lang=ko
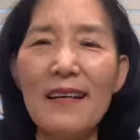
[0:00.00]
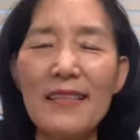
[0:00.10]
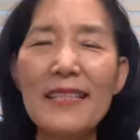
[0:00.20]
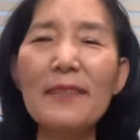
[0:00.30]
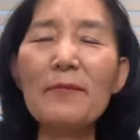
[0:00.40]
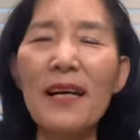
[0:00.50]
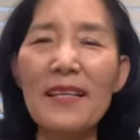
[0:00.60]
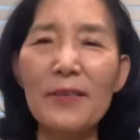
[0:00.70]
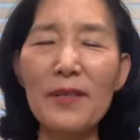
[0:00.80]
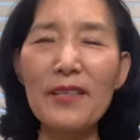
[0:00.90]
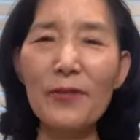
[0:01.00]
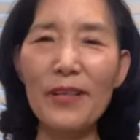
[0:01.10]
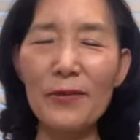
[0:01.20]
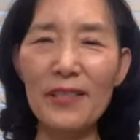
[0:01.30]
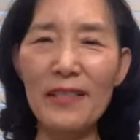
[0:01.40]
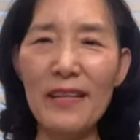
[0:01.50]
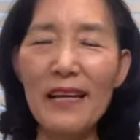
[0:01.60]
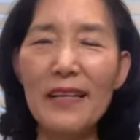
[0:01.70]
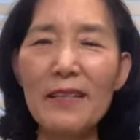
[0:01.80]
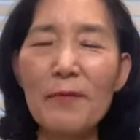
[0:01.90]
지금까지도 인도해 주신
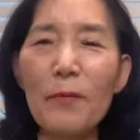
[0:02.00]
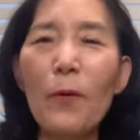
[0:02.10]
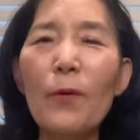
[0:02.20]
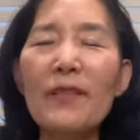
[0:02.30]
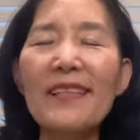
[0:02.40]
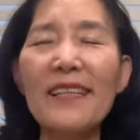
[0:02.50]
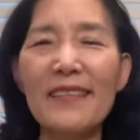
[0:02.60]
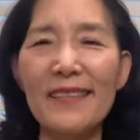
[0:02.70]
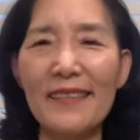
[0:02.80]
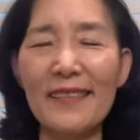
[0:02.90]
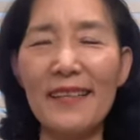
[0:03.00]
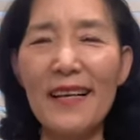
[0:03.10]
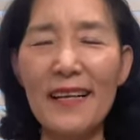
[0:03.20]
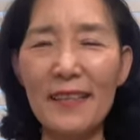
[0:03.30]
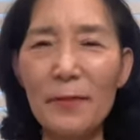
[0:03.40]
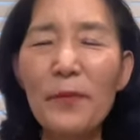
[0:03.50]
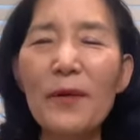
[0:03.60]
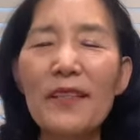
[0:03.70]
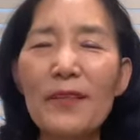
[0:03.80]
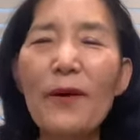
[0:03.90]
하나님의 모든 일들을
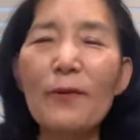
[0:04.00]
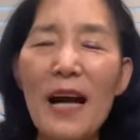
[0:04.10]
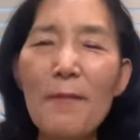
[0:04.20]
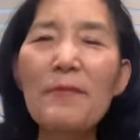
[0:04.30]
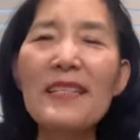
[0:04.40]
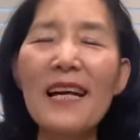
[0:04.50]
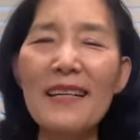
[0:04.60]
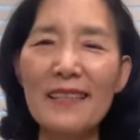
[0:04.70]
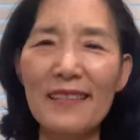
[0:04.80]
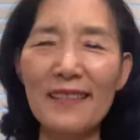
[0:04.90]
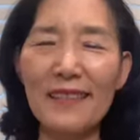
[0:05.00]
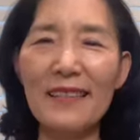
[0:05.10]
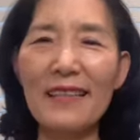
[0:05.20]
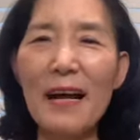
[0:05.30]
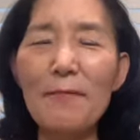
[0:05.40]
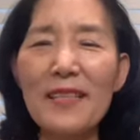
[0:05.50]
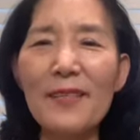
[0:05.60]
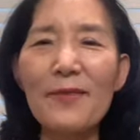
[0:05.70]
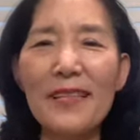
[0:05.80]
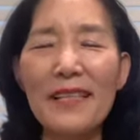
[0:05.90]
특별히 더 감사하는 그런
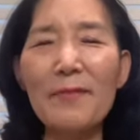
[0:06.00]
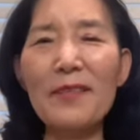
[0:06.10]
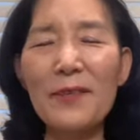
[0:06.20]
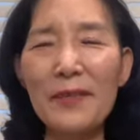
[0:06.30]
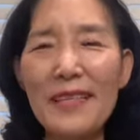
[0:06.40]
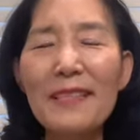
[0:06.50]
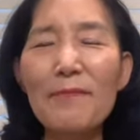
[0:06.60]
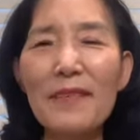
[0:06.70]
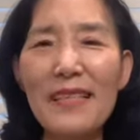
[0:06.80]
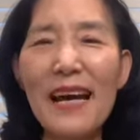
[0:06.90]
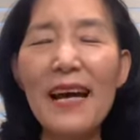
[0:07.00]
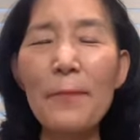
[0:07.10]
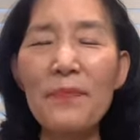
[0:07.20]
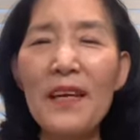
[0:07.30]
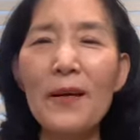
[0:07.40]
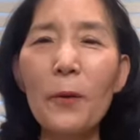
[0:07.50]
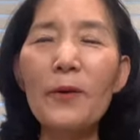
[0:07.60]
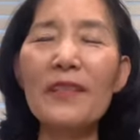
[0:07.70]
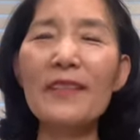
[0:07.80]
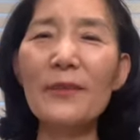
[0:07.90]
감사주일이 되면 좋겠습니다.
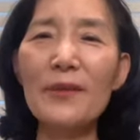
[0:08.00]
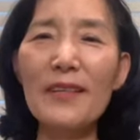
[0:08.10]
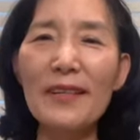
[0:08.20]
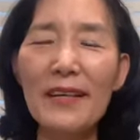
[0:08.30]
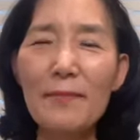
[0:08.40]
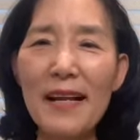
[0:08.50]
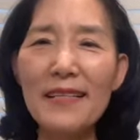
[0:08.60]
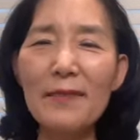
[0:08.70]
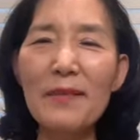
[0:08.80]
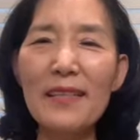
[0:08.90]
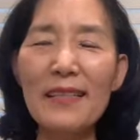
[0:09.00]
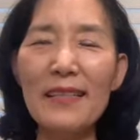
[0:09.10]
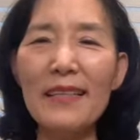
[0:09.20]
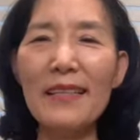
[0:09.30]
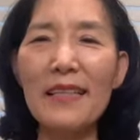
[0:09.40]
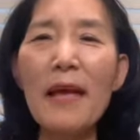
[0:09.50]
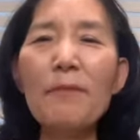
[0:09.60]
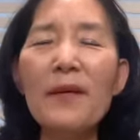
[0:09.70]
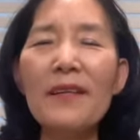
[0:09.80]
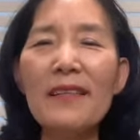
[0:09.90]
오늘도 저희가 말씀 읽기
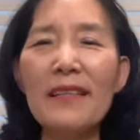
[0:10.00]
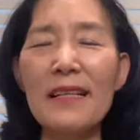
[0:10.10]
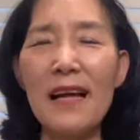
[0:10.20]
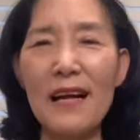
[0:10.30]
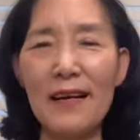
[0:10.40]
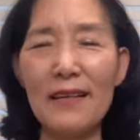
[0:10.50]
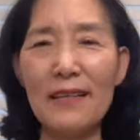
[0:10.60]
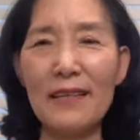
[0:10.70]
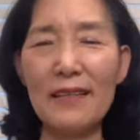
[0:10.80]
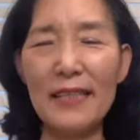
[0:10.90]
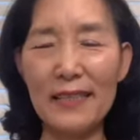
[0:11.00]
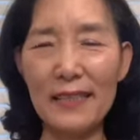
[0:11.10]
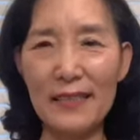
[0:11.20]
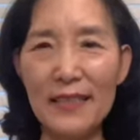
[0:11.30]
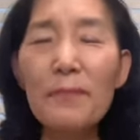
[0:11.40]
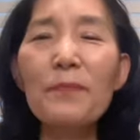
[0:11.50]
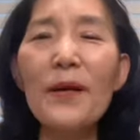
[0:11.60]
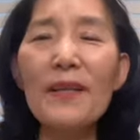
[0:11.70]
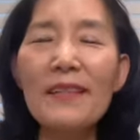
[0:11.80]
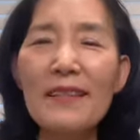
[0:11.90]
4편이 어,
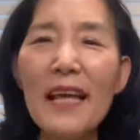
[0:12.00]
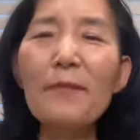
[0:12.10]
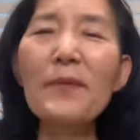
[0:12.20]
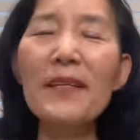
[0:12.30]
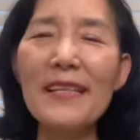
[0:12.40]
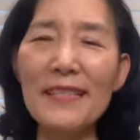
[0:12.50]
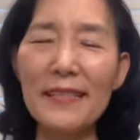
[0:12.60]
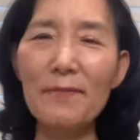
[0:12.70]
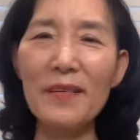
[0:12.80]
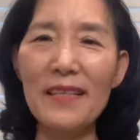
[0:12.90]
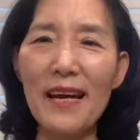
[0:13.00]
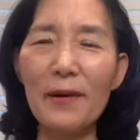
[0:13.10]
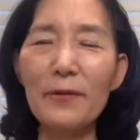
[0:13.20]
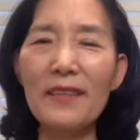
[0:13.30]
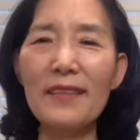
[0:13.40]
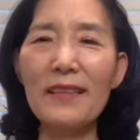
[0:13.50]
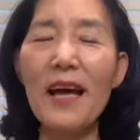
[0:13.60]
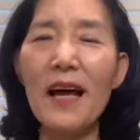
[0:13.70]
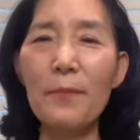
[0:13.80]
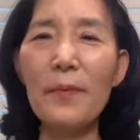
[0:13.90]
10편 4편 읽습니다. 오늘은
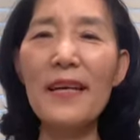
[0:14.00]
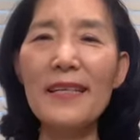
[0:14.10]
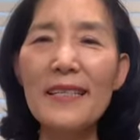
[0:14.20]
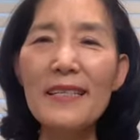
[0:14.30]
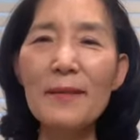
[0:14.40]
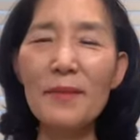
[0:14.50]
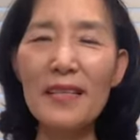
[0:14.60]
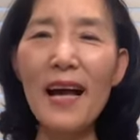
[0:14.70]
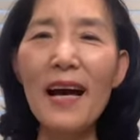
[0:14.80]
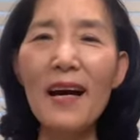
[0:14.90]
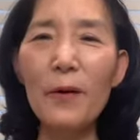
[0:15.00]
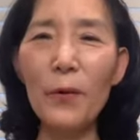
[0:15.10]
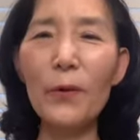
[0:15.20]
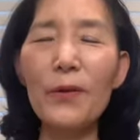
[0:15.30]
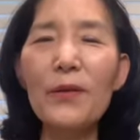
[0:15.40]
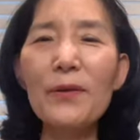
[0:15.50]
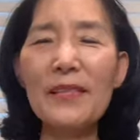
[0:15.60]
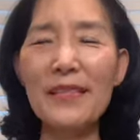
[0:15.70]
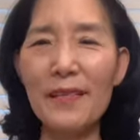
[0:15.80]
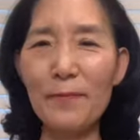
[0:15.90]
124, 5, 6,
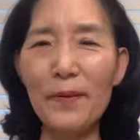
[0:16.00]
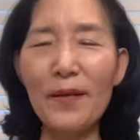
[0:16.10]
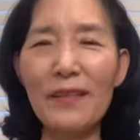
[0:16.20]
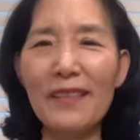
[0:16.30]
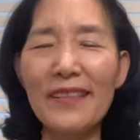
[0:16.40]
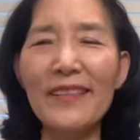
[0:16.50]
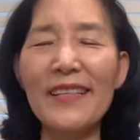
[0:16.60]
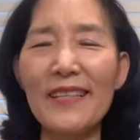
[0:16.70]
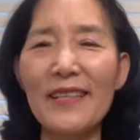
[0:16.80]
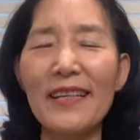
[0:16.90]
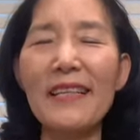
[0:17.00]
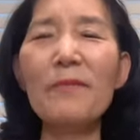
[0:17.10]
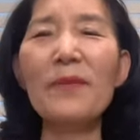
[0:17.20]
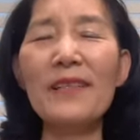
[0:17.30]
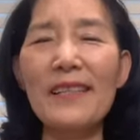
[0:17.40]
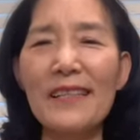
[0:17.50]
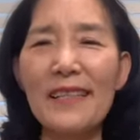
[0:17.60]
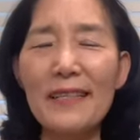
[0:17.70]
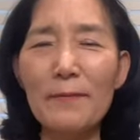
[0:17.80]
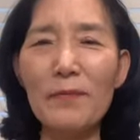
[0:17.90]
7편 이렇게 저희가 4편을
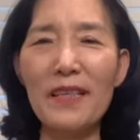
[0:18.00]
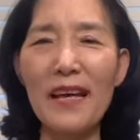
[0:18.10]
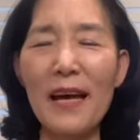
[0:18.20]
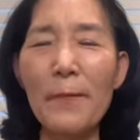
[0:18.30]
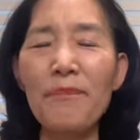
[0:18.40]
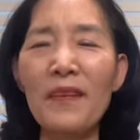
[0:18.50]
읽겠습니다.